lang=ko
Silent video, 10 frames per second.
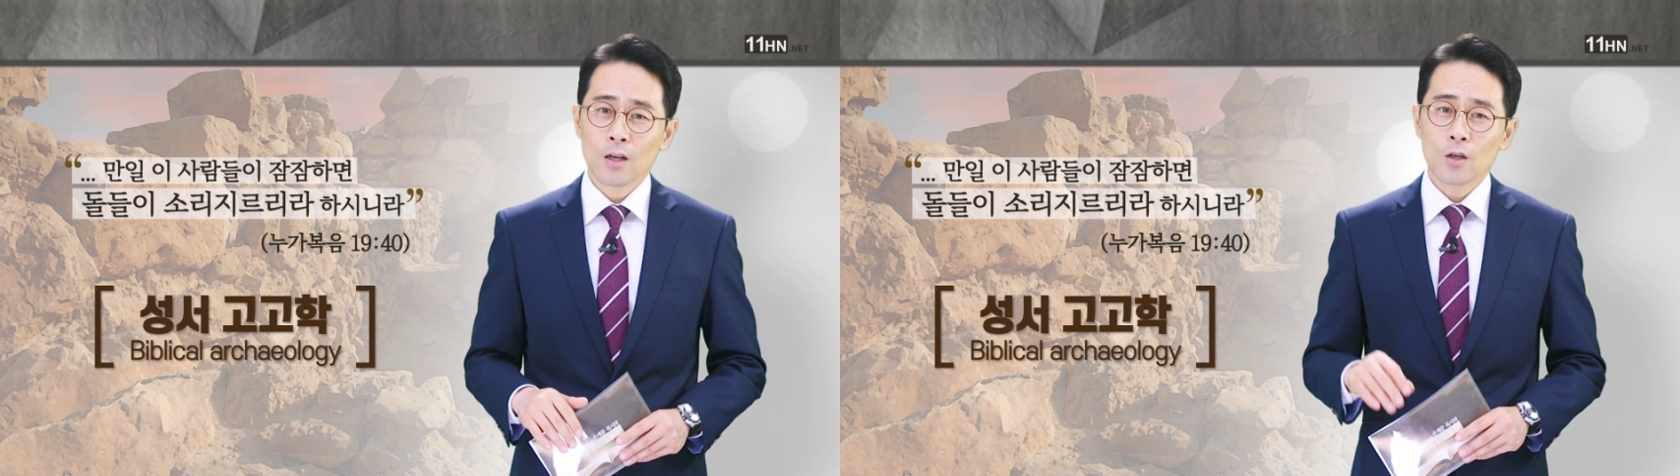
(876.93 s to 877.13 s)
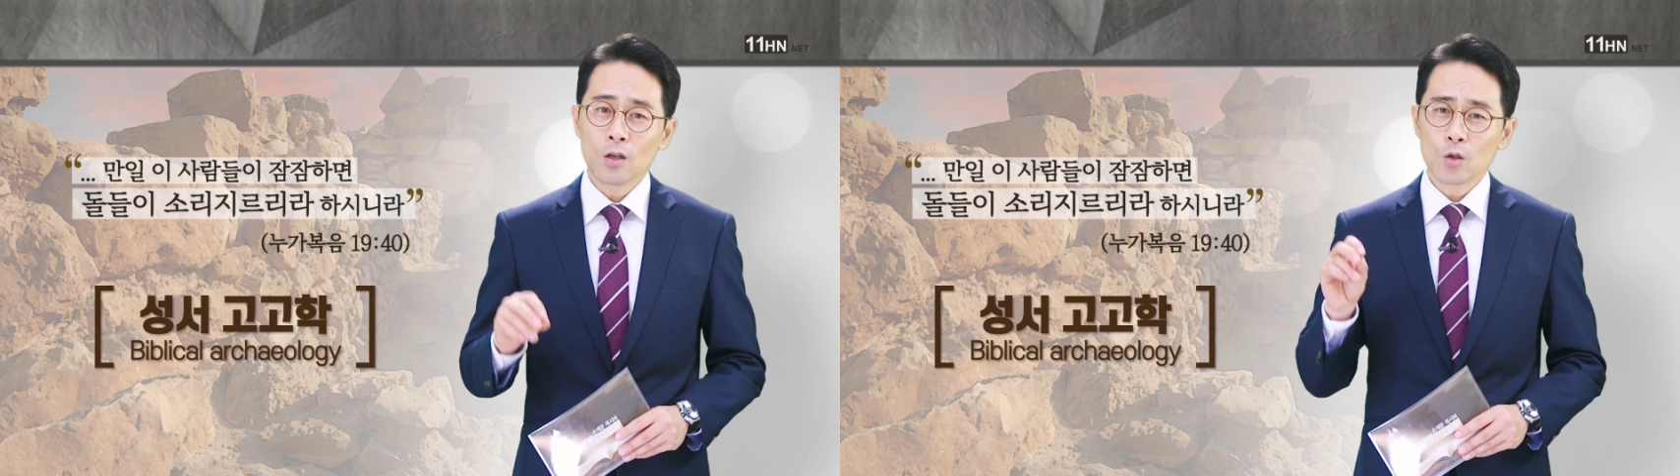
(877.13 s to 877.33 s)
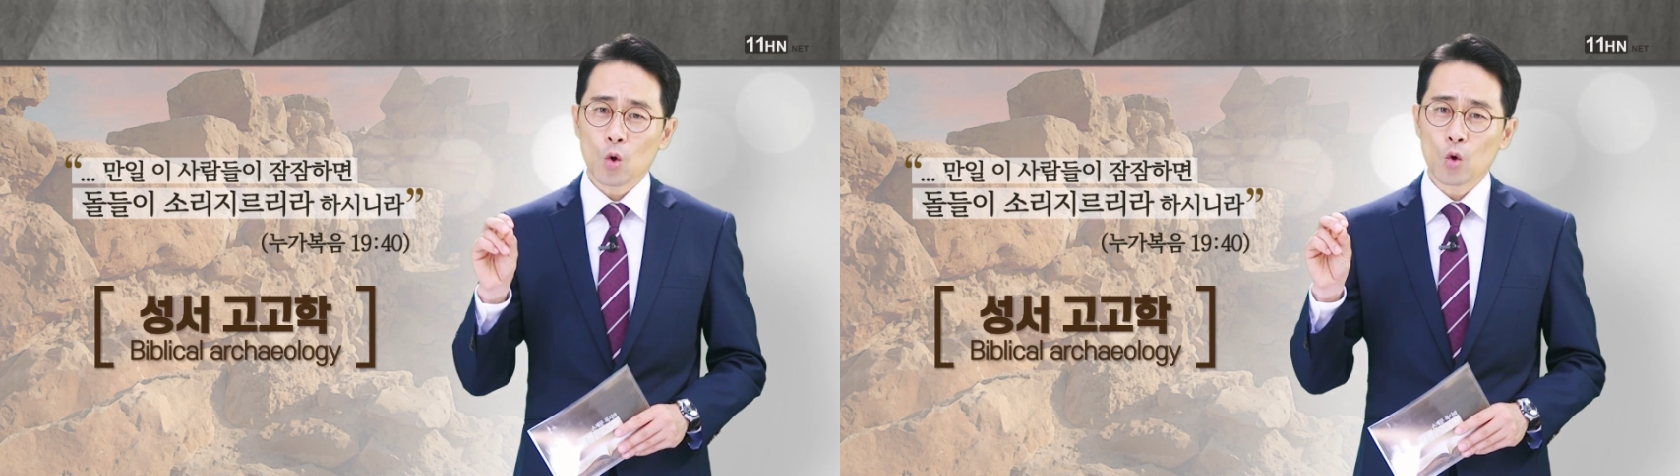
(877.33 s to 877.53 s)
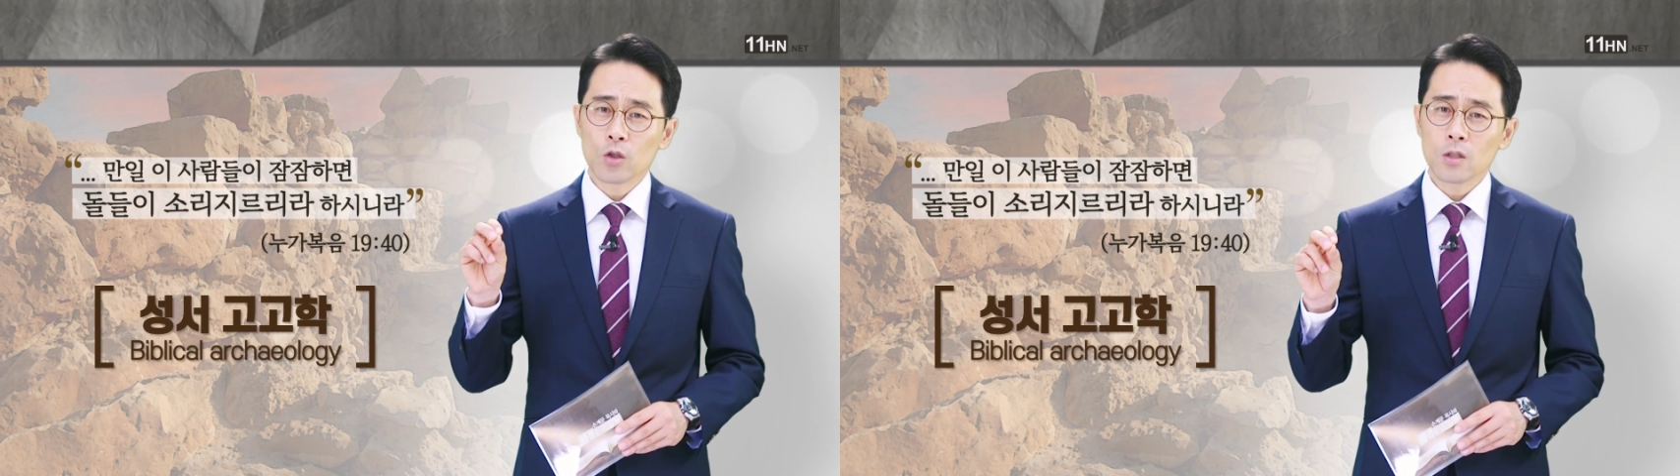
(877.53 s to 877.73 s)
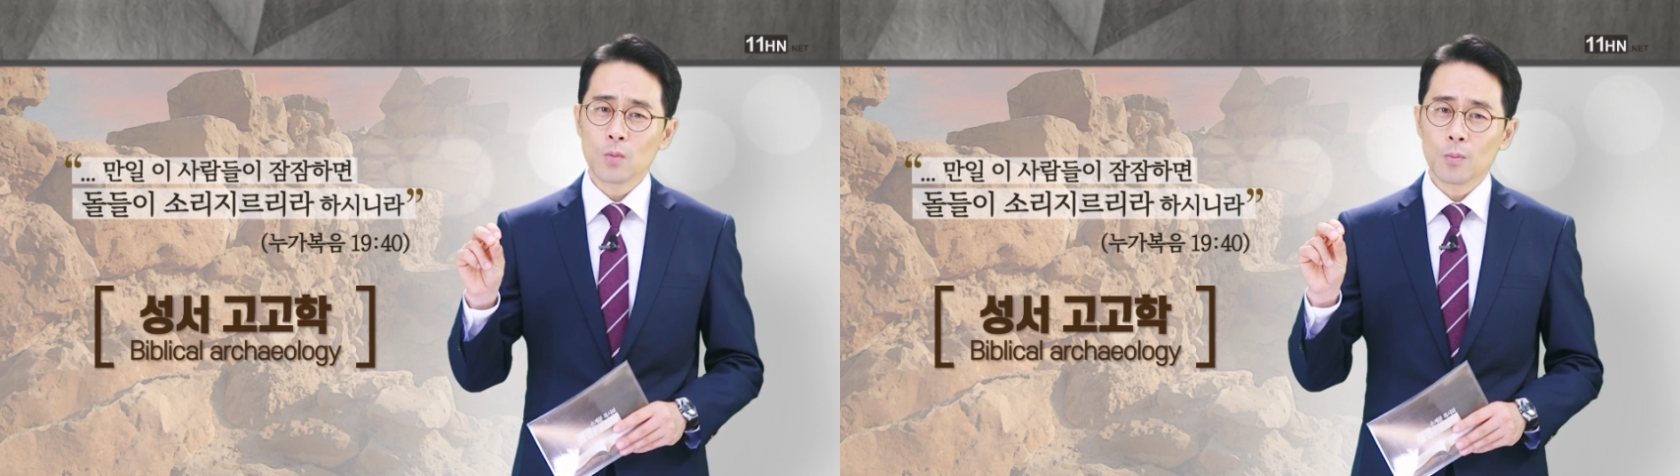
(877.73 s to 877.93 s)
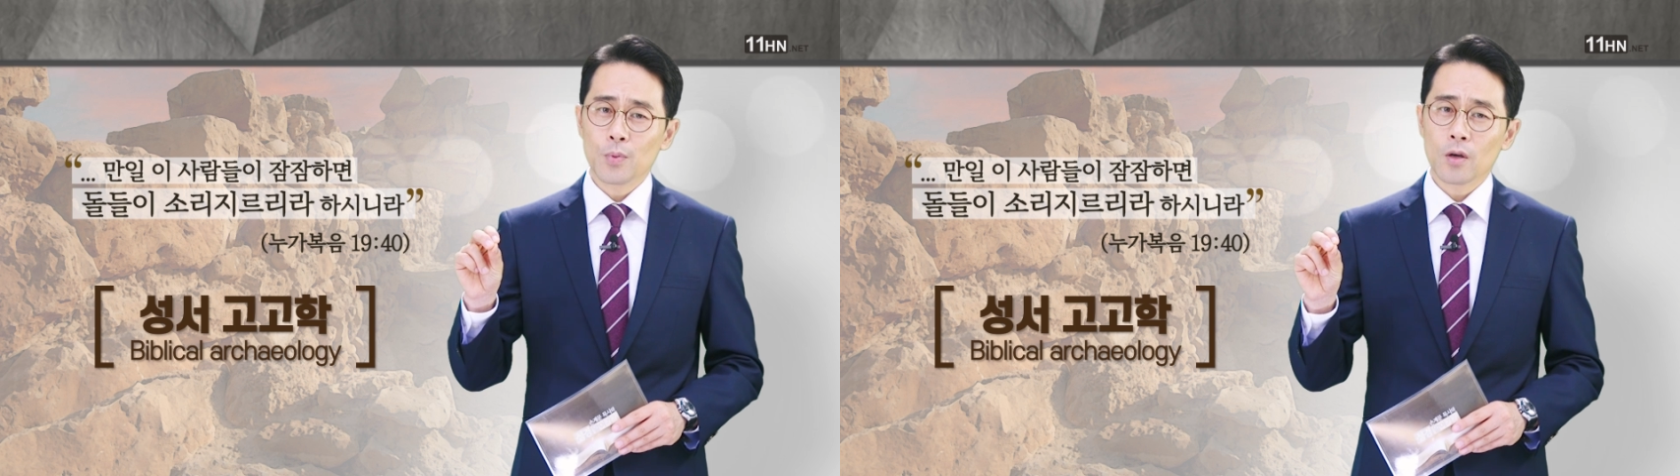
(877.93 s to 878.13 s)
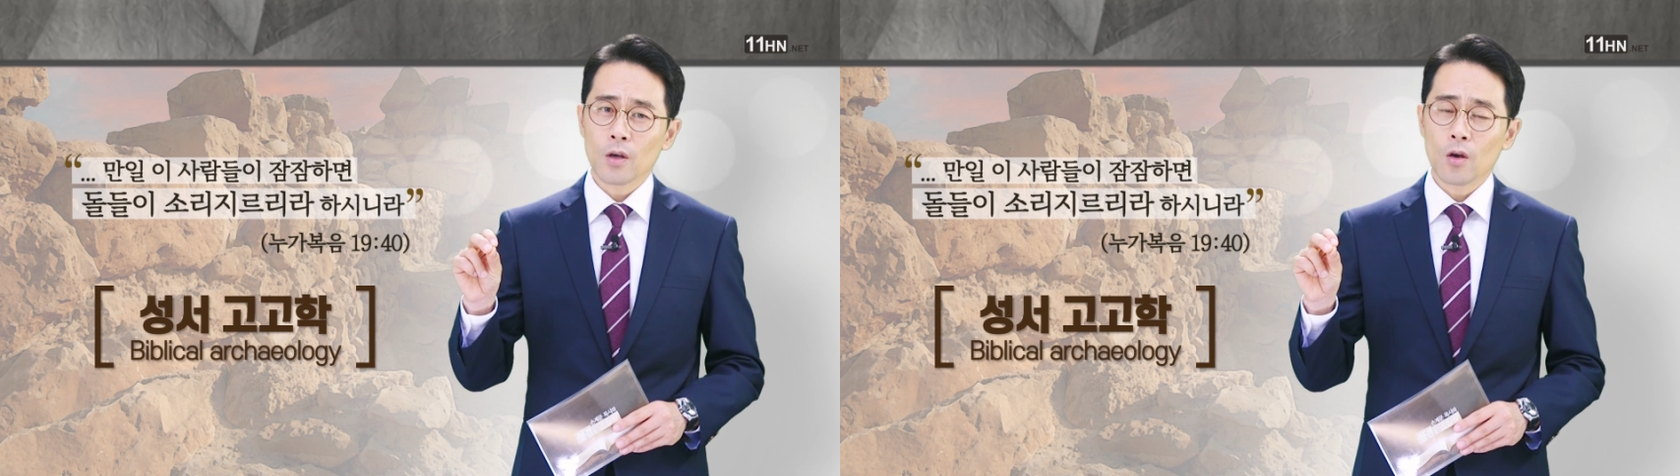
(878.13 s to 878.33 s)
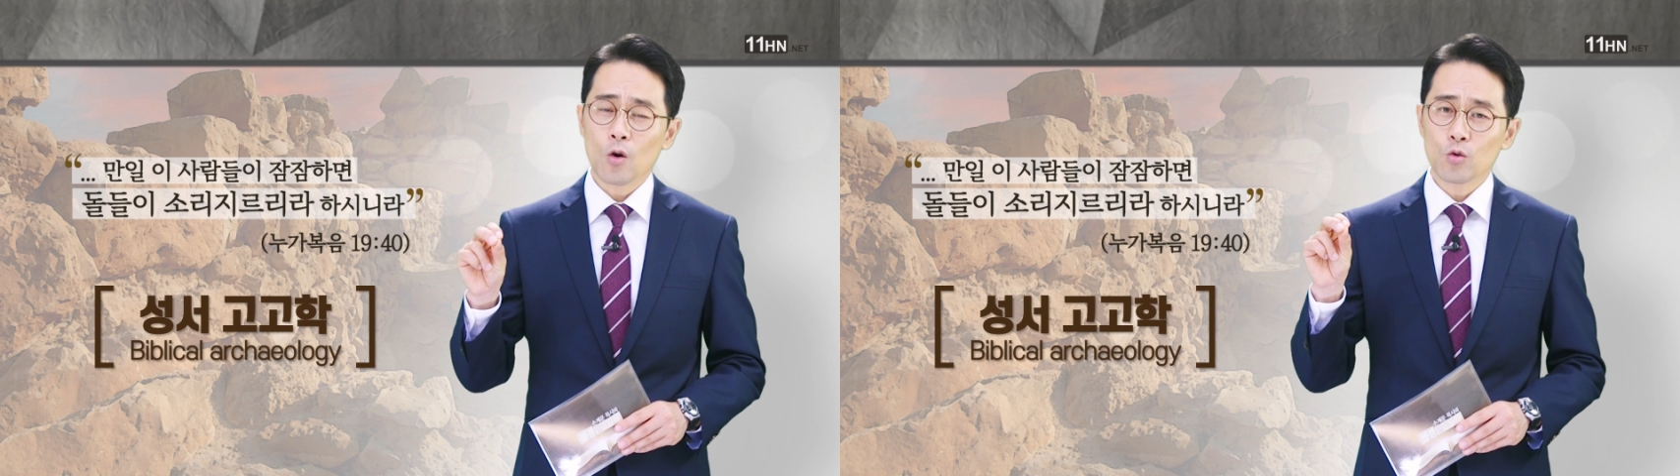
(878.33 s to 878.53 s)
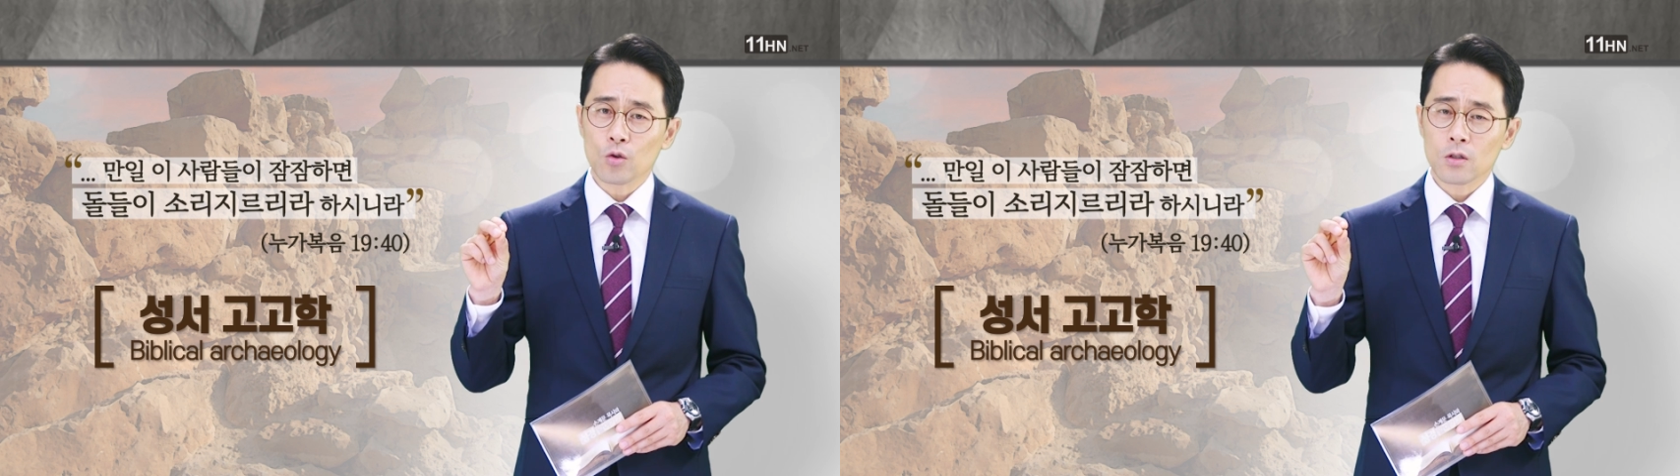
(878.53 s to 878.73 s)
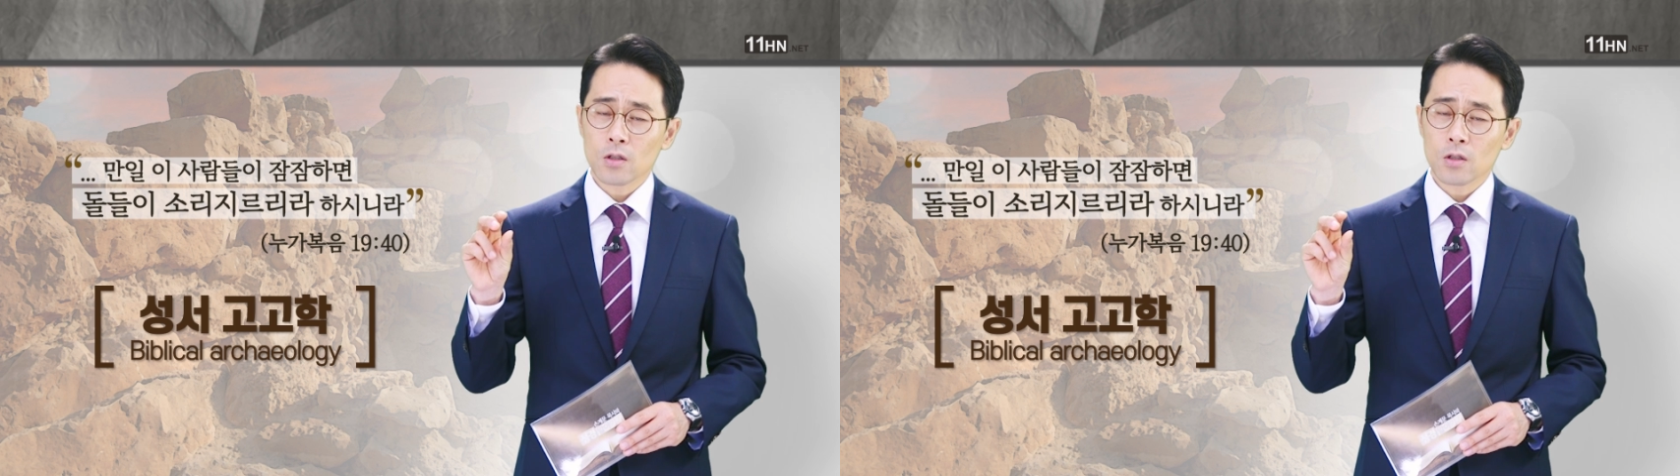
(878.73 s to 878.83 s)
그런 고등 비평의 허구,